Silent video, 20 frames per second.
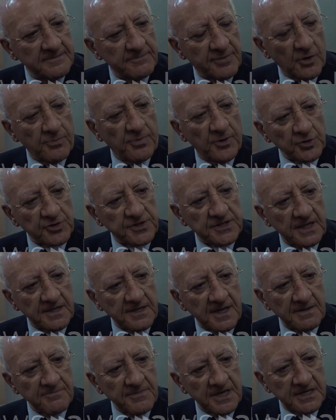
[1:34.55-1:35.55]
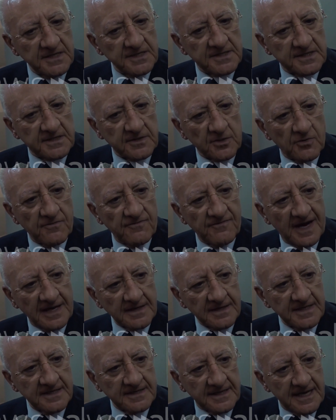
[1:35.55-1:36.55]
proposta dal Ministro
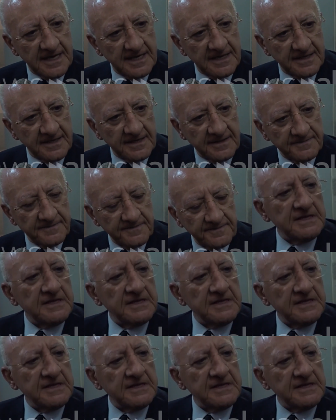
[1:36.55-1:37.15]
Valditara.